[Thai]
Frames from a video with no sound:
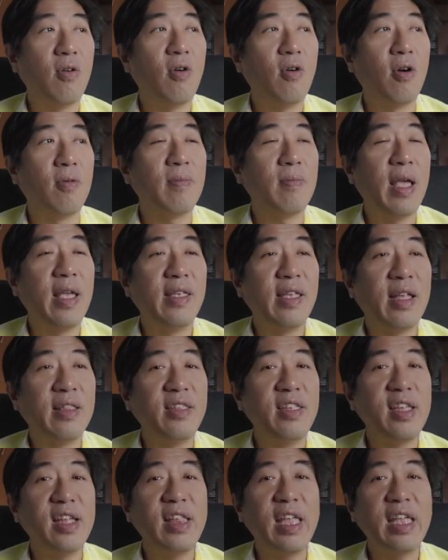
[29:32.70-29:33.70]
เอาของไปยั
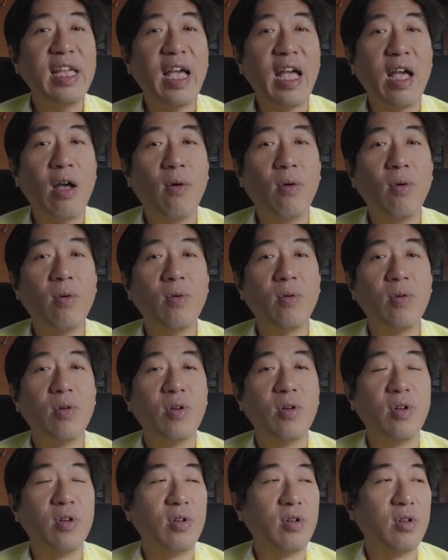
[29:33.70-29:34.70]
ดเยียดให้เขา
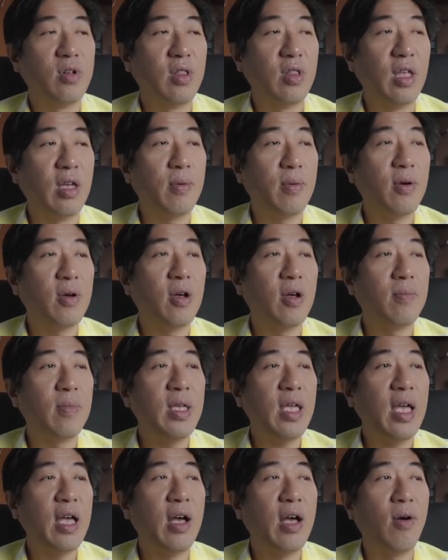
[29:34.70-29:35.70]
นะพอเขา
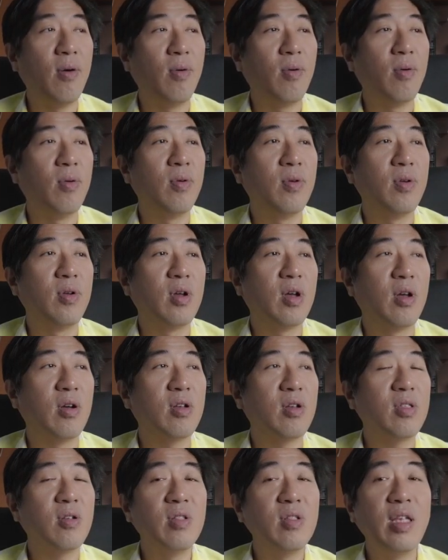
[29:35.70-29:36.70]
ไม่เอาเขา
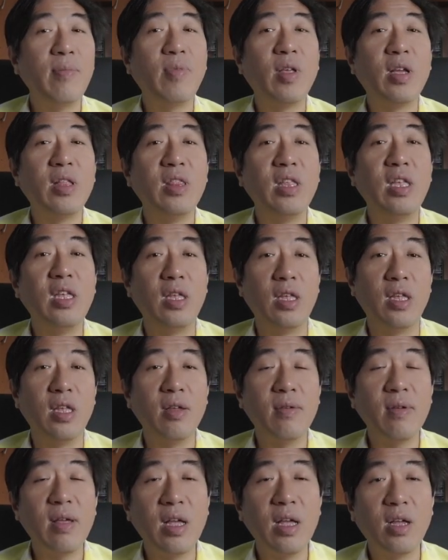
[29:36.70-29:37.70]
ก็ต้องรีบเดินหนี
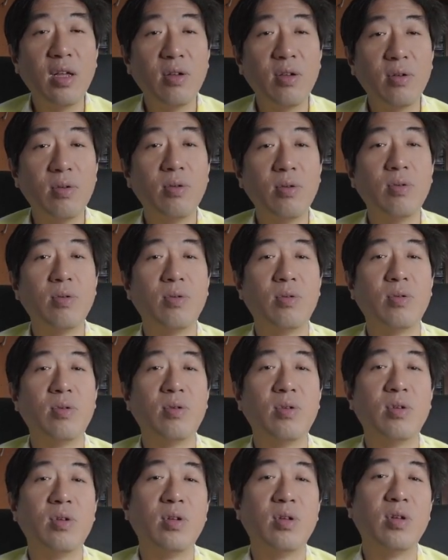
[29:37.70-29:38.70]
ใช่ป่ะเออ
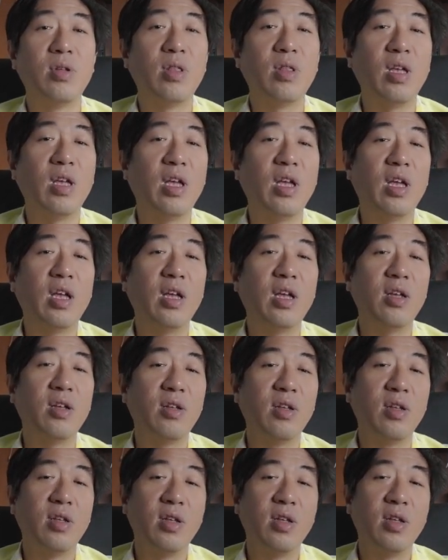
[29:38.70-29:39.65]
นะฮะ